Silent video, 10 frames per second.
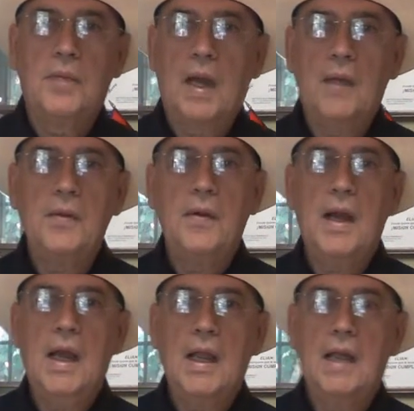para
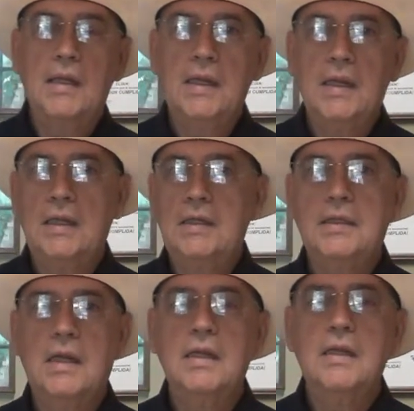avivar las calderas del
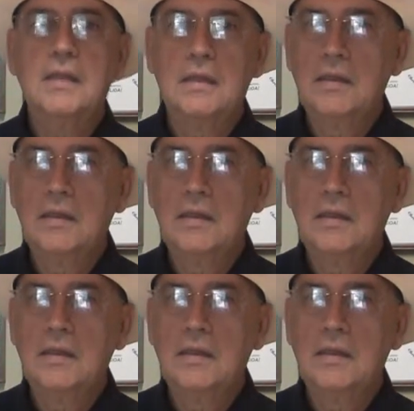tren